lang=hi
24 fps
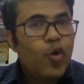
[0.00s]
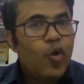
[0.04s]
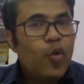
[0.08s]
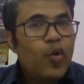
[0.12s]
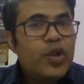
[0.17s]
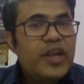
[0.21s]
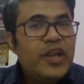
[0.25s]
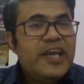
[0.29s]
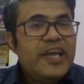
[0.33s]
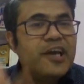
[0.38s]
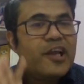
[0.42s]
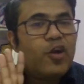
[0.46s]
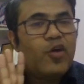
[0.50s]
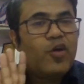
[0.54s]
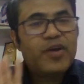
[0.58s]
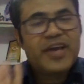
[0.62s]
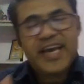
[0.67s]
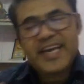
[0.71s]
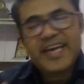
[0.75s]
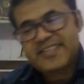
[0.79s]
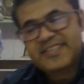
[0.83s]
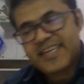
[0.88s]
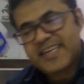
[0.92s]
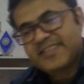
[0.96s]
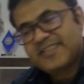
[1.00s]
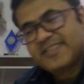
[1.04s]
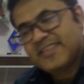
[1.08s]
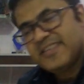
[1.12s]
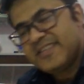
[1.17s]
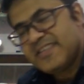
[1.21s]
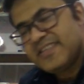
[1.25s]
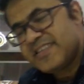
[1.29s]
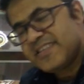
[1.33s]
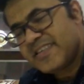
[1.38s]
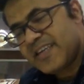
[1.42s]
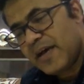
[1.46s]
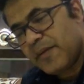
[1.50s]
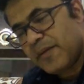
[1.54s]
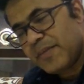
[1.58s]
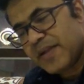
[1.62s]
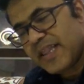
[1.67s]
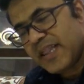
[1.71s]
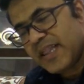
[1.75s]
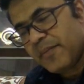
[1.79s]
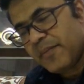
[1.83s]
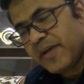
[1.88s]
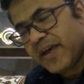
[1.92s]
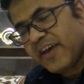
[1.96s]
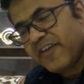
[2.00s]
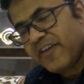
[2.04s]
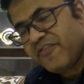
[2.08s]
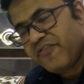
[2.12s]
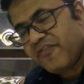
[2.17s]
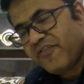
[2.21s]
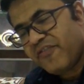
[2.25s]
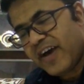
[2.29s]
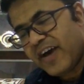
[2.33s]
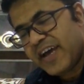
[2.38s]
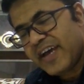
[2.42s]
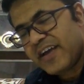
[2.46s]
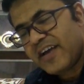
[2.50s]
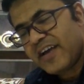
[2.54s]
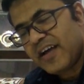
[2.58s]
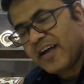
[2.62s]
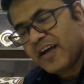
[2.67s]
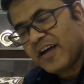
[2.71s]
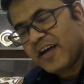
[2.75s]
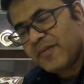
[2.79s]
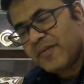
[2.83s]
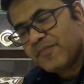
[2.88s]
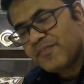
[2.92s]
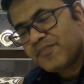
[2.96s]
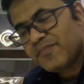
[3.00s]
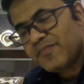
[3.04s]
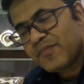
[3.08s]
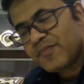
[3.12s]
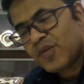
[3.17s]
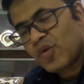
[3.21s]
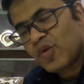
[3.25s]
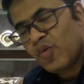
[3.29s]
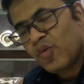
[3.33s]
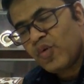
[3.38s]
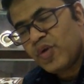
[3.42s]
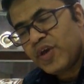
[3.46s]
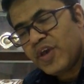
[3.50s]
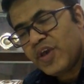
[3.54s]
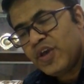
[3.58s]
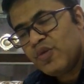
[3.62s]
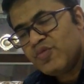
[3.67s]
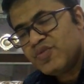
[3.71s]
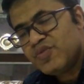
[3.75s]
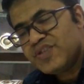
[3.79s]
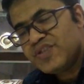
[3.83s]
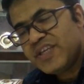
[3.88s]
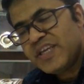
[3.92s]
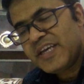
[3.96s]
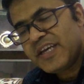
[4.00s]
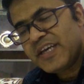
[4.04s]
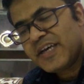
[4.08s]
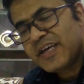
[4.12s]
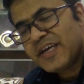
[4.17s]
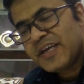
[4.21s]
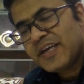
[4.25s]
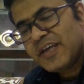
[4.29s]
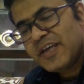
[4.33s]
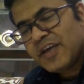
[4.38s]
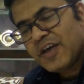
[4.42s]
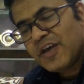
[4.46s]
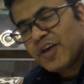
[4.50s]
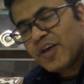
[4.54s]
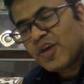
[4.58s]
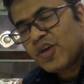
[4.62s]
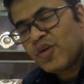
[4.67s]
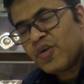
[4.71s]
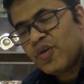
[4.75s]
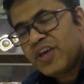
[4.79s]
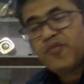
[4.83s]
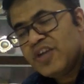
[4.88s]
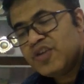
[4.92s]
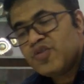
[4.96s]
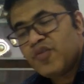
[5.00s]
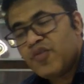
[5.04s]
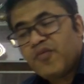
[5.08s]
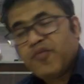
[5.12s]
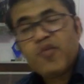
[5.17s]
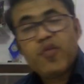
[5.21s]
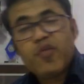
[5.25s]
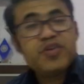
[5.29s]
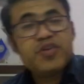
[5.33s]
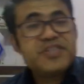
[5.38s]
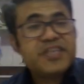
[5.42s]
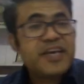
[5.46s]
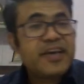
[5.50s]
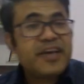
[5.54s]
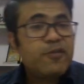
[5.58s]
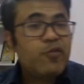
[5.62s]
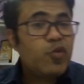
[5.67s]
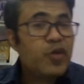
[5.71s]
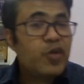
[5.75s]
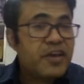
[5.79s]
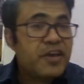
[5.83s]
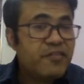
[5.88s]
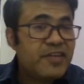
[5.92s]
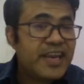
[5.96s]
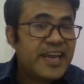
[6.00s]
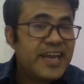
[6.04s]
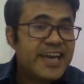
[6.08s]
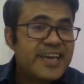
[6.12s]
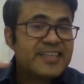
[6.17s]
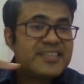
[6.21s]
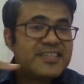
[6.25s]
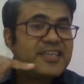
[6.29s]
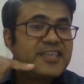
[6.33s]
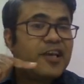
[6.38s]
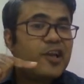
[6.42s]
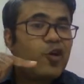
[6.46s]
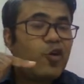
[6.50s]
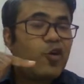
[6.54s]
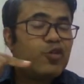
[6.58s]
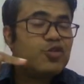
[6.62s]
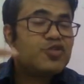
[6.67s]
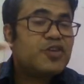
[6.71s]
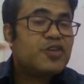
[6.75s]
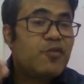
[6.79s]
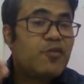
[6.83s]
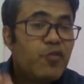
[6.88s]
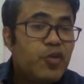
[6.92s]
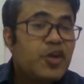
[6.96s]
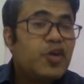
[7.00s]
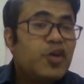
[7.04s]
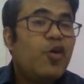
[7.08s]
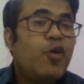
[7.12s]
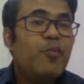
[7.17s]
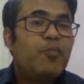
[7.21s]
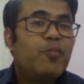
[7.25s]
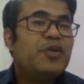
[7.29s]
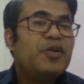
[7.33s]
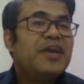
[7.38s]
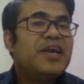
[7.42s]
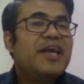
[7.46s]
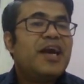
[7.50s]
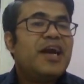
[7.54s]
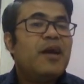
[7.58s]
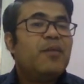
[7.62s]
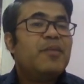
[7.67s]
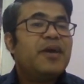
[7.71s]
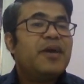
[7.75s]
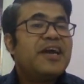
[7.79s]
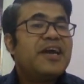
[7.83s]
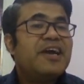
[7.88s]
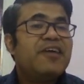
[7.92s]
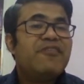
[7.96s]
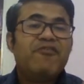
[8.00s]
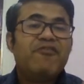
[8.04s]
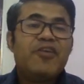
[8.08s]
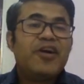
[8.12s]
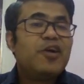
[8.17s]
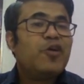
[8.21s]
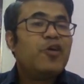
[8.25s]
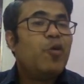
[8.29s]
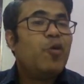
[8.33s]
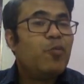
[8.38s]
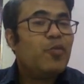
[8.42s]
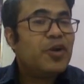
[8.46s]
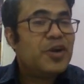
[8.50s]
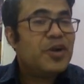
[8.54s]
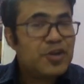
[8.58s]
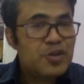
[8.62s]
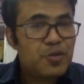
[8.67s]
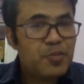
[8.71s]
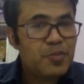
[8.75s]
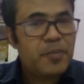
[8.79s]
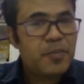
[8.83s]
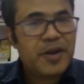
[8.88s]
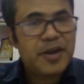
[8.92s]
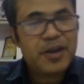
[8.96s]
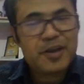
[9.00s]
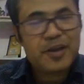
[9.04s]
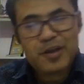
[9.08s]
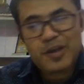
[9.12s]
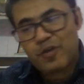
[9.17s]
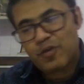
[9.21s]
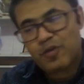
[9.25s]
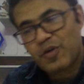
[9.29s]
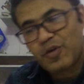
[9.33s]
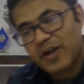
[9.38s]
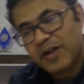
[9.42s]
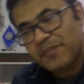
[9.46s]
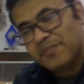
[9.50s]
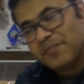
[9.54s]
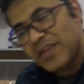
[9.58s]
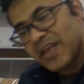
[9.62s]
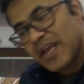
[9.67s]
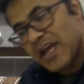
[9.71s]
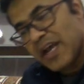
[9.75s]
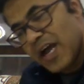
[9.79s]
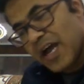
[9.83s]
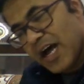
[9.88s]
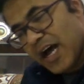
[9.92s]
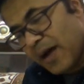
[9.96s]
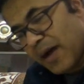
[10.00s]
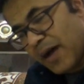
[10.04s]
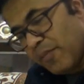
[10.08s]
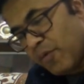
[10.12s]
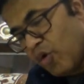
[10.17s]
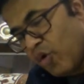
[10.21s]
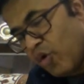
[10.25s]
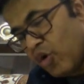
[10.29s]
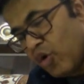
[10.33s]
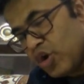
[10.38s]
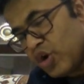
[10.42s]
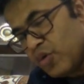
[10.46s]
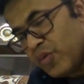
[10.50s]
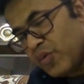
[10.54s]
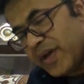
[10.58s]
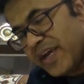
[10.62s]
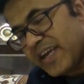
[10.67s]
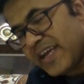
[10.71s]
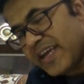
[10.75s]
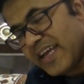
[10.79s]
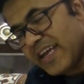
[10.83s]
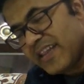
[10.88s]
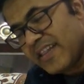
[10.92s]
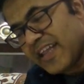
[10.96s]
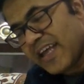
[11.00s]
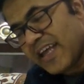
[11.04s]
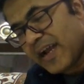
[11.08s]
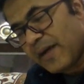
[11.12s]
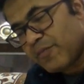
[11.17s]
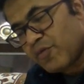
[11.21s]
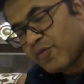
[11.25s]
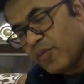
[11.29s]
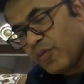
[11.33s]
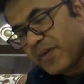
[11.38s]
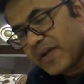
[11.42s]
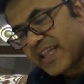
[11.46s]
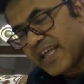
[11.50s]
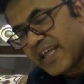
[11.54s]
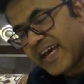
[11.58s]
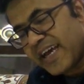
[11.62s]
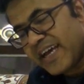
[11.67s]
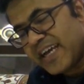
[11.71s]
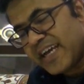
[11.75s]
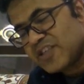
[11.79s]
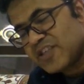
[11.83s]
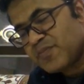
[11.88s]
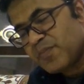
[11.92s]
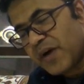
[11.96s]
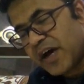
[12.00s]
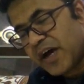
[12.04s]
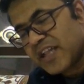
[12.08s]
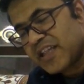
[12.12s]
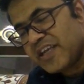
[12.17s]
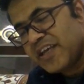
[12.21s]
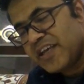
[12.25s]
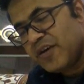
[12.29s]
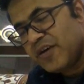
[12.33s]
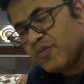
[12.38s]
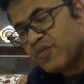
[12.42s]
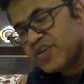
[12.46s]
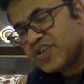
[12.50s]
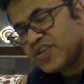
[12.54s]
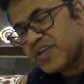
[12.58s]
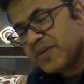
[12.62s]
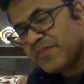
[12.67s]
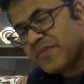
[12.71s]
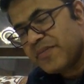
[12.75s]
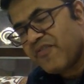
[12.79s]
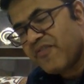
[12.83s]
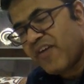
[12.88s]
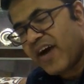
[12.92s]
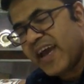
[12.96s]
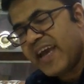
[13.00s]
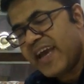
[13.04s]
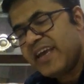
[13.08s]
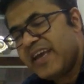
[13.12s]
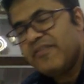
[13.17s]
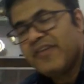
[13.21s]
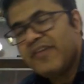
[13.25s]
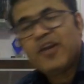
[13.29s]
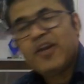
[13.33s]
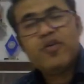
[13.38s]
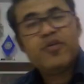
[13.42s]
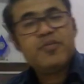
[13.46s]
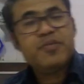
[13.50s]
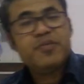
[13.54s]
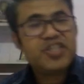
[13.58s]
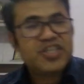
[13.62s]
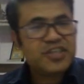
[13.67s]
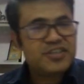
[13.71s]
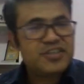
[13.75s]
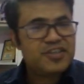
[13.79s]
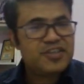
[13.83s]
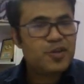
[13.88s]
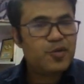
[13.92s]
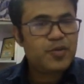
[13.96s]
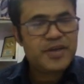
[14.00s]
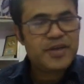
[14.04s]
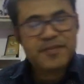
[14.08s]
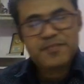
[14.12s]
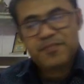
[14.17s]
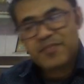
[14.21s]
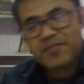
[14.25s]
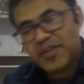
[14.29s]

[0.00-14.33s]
ओनली अलॉन्ग एक्स एक्सेस इसका मतलब एफ वाई का कोई यूज़ नहीं है क्योंकि जो फोर्स है वो केवल एक्स के अलॉन्ग जो है वही कॉम्पोनेंट काम आएगा एफ वाई कॉम्पोनेंट तो पर्पेंडिकुलर होगा अब ओ टू ए के अंदर आपको पता है इस पाथ की इक्वेशन में वाई की वैल्यू हमेशा ज़ीरो है